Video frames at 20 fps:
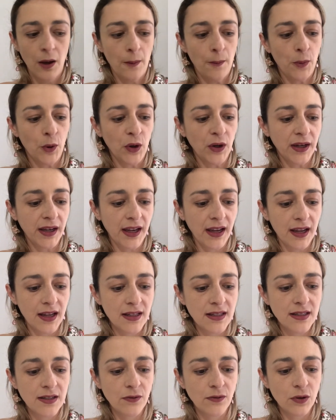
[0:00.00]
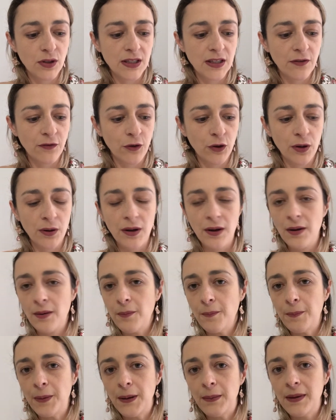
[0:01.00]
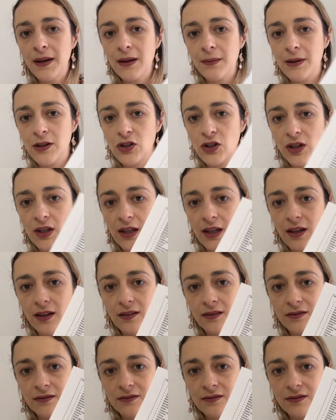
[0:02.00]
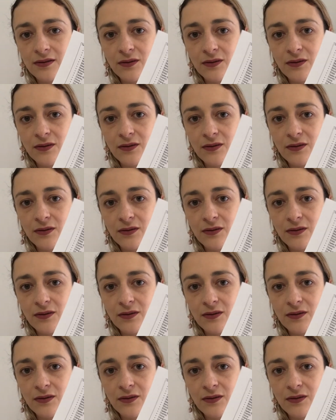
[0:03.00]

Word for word: Porque se você for primeiramente aqui,